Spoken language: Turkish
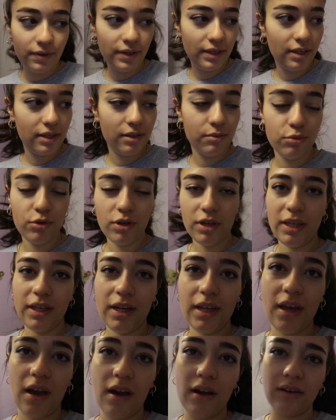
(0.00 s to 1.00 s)
Ve sesim şu an
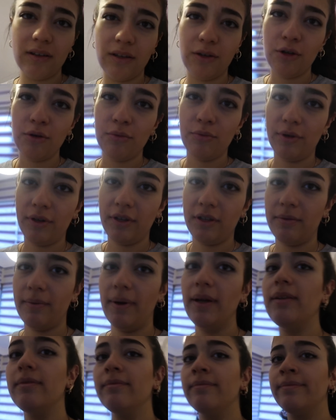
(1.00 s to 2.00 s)
yine yankılanıyor büyük ihtimal.